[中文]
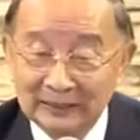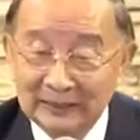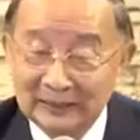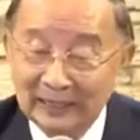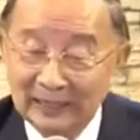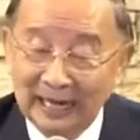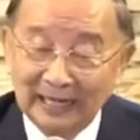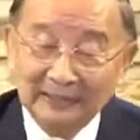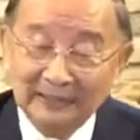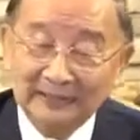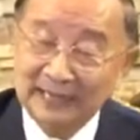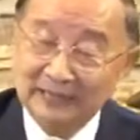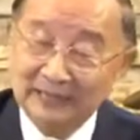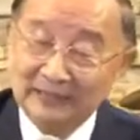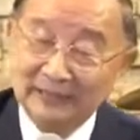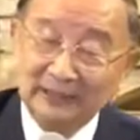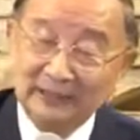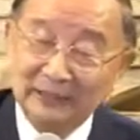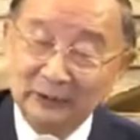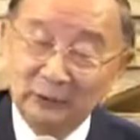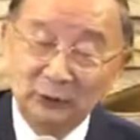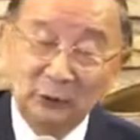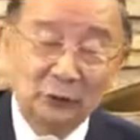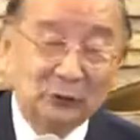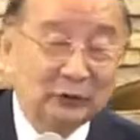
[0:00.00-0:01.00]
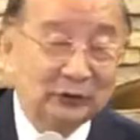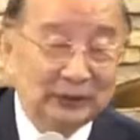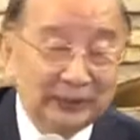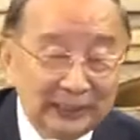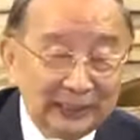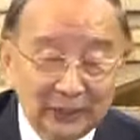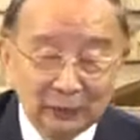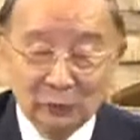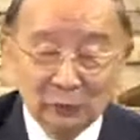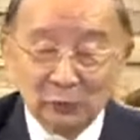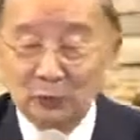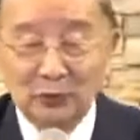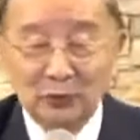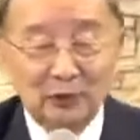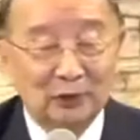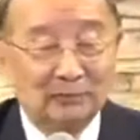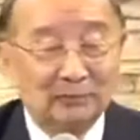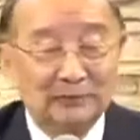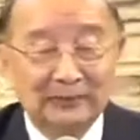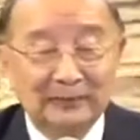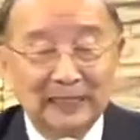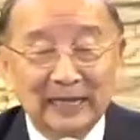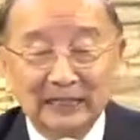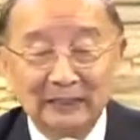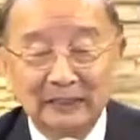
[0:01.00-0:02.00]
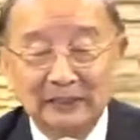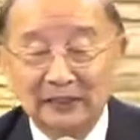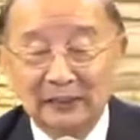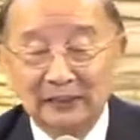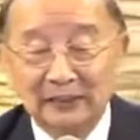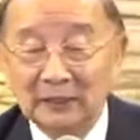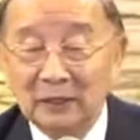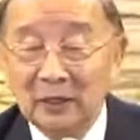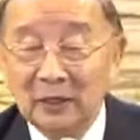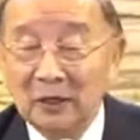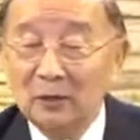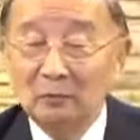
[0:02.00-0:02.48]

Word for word: 哎，在这里就是耶稣和我们在一起。